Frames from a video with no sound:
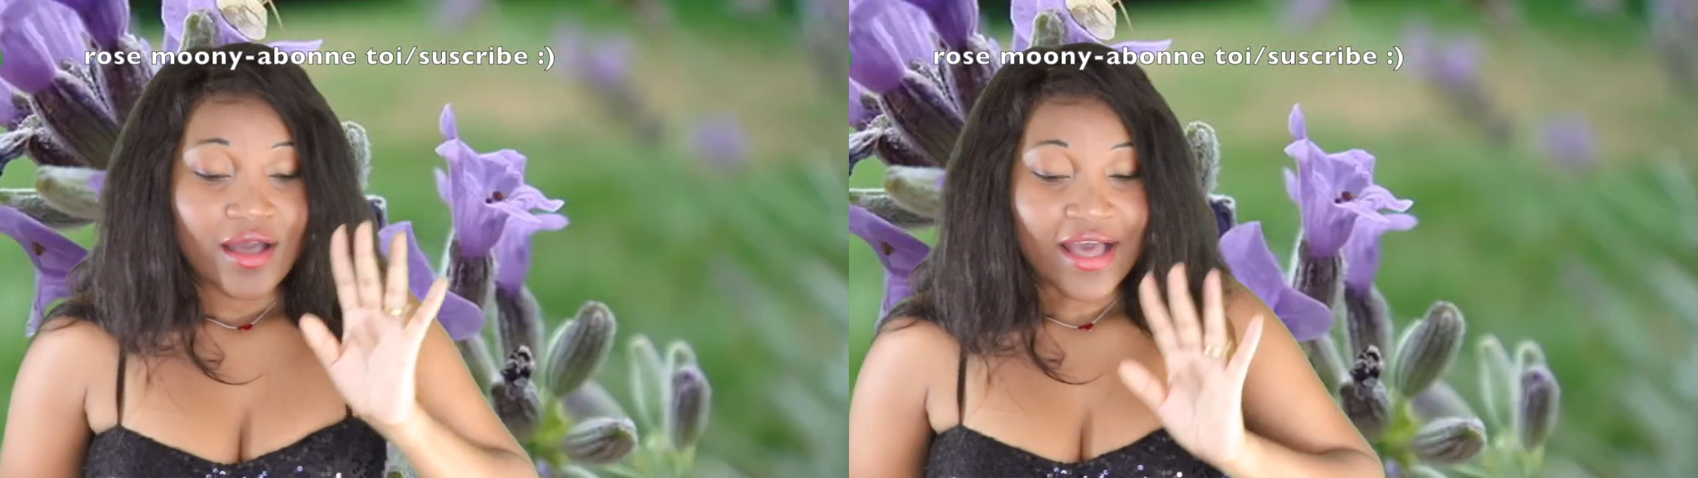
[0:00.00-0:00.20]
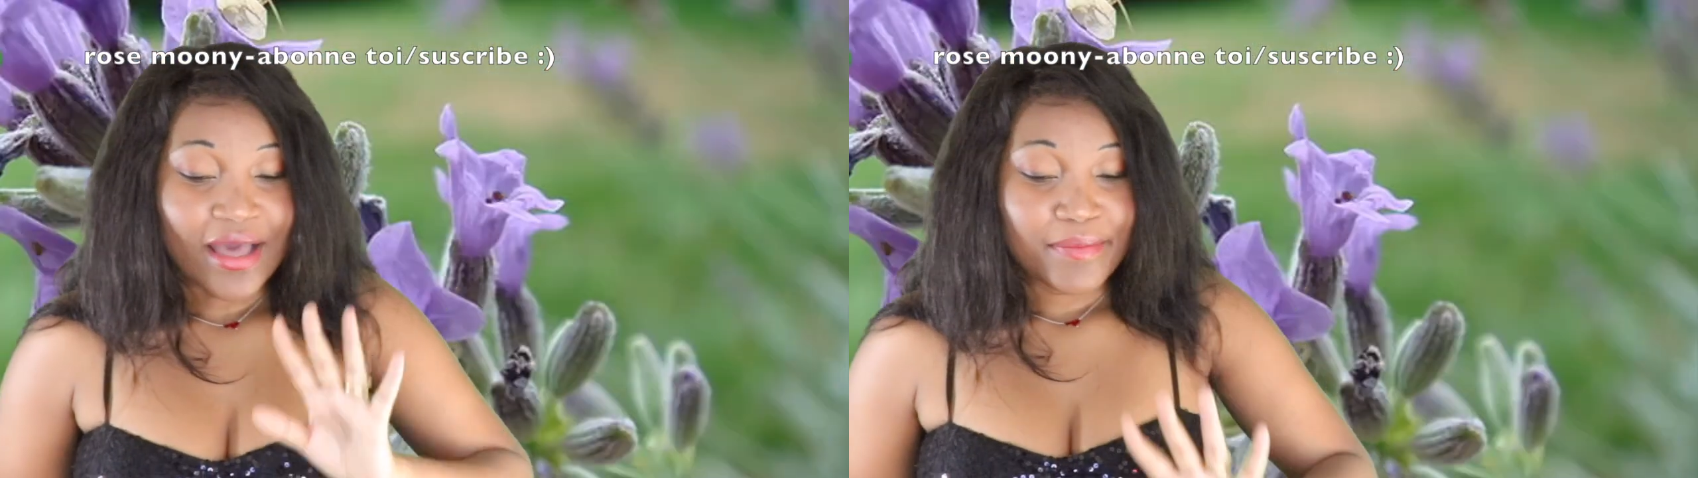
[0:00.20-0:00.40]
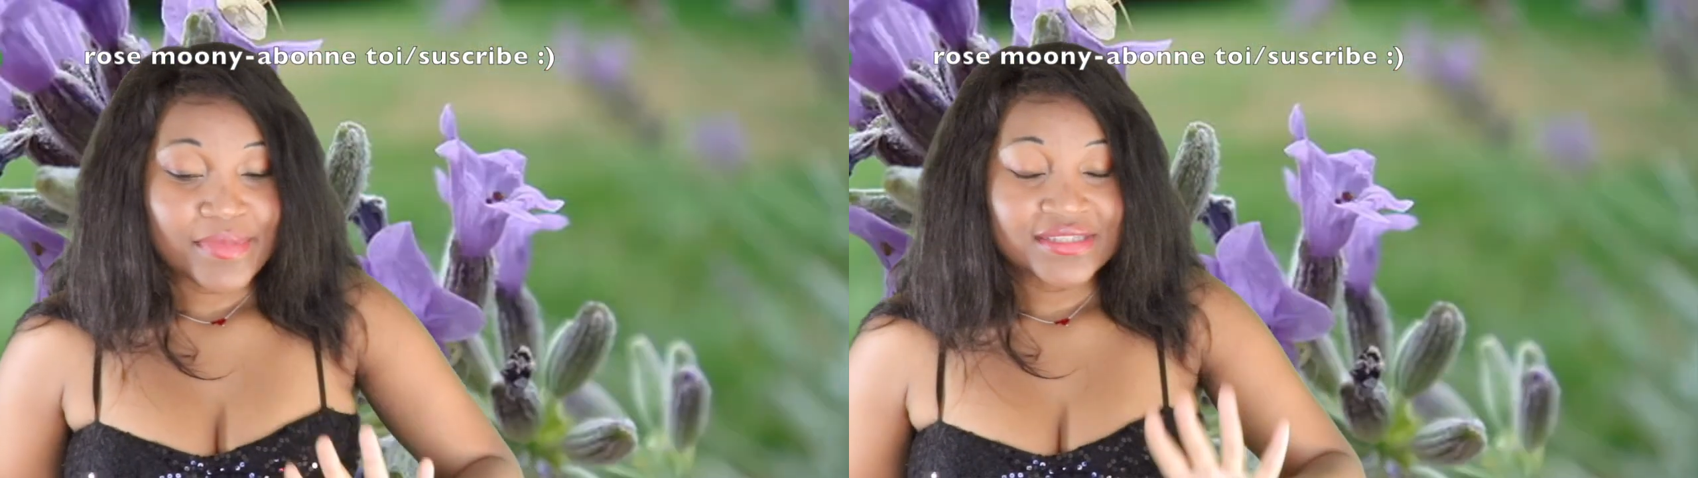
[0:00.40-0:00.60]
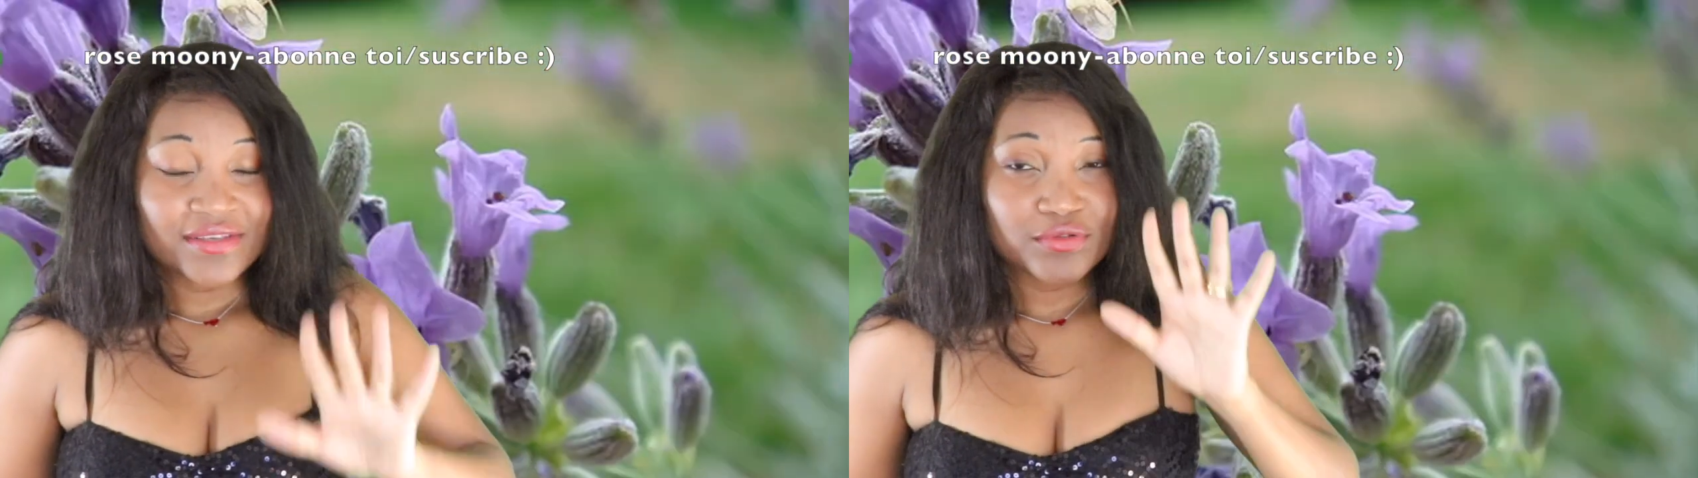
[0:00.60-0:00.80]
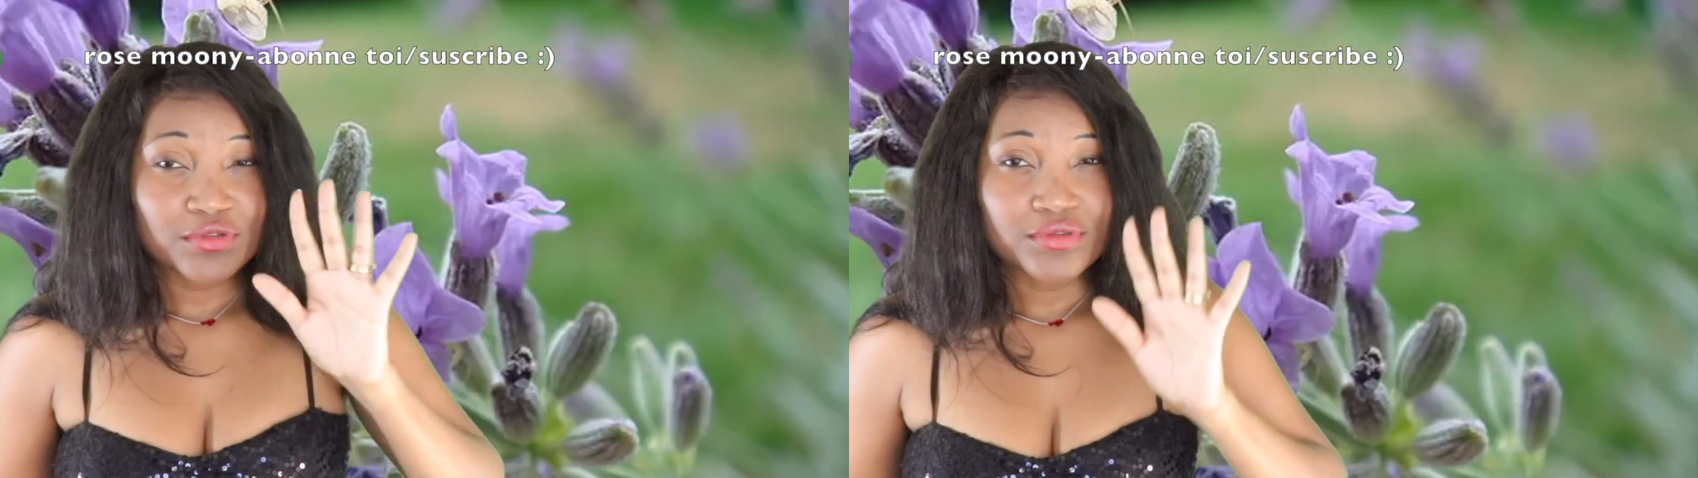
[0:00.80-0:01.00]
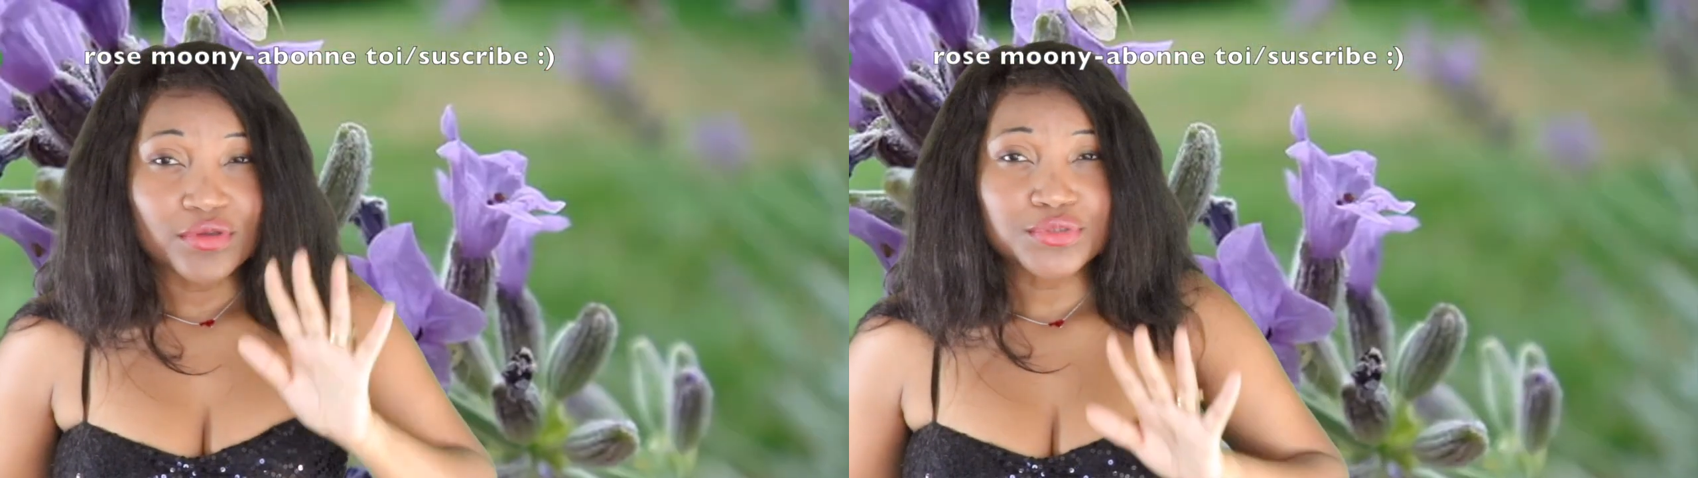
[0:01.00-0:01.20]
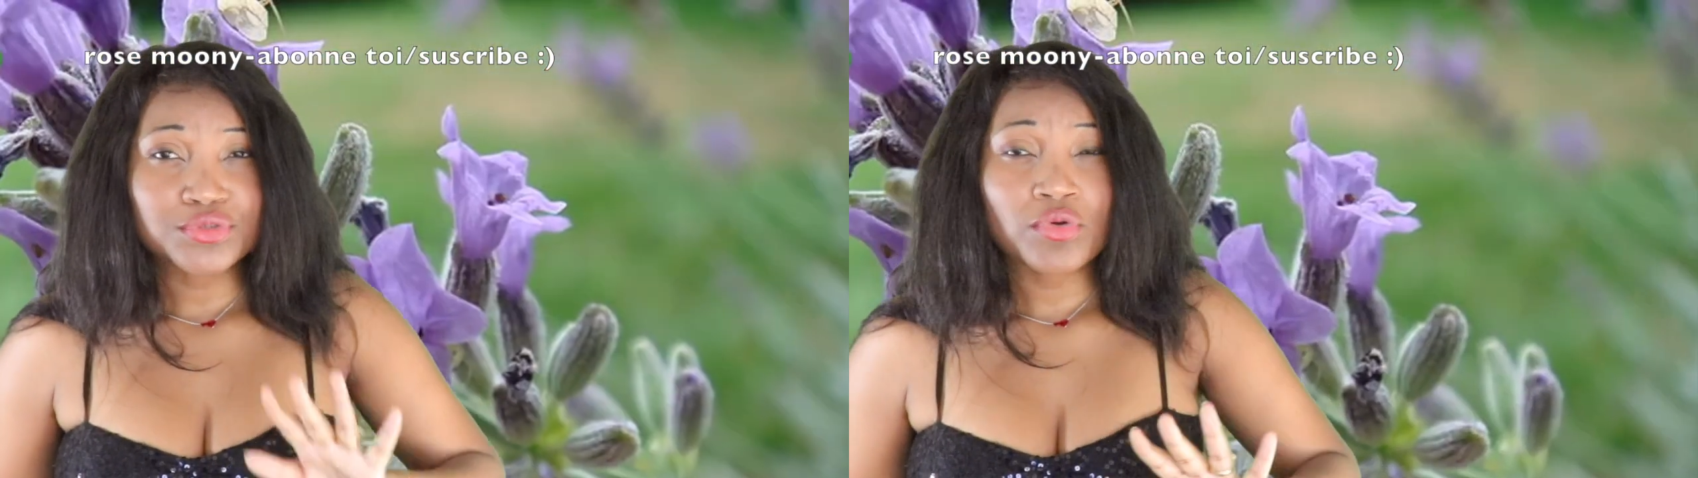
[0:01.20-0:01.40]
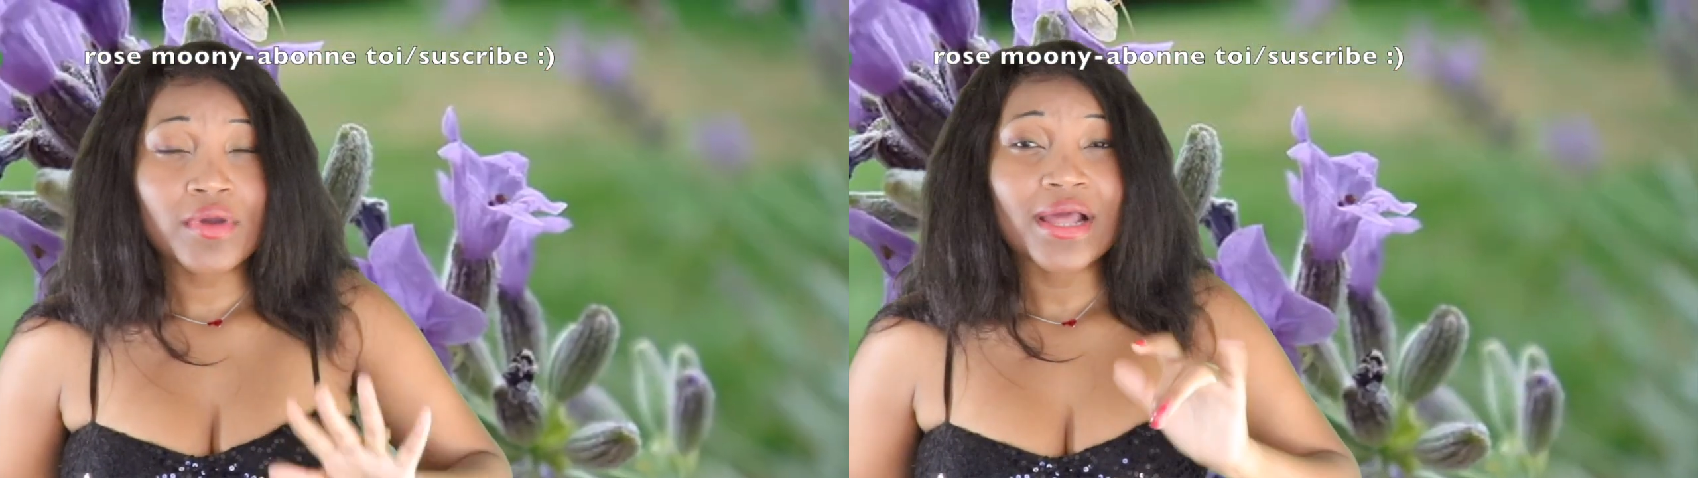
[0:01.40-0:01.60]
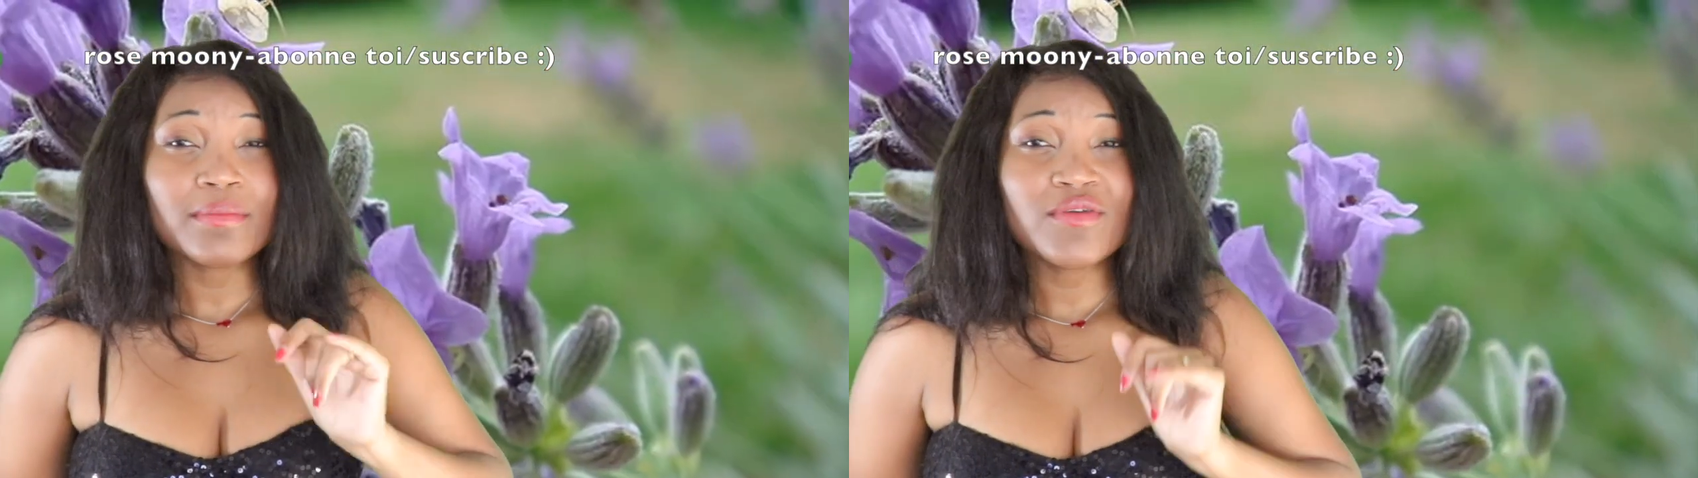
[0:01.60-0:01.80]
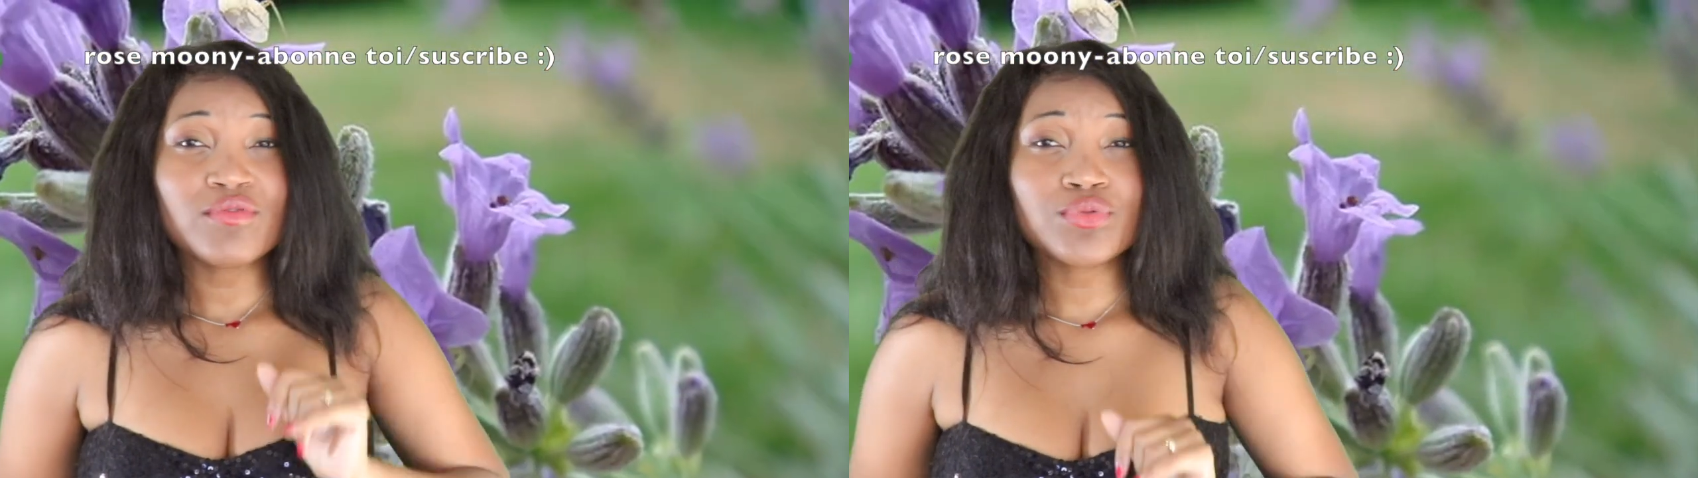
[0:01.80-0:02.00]
hein, à baisser votre tension,
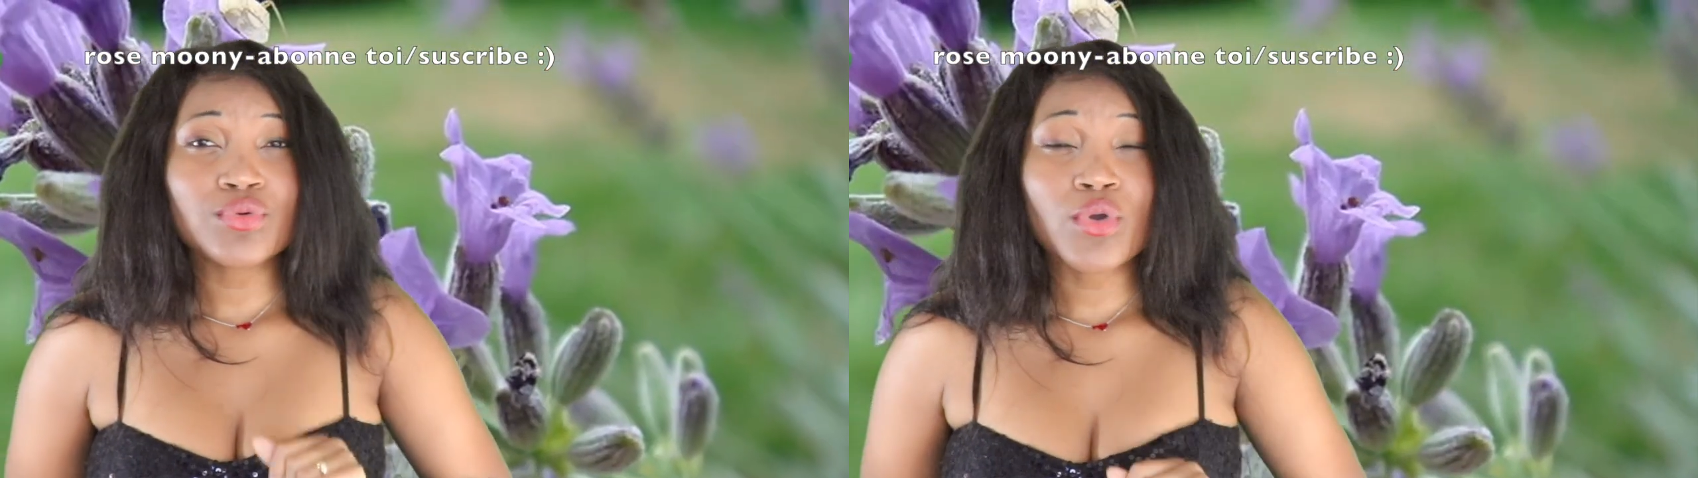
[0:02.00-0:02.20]
calmer votre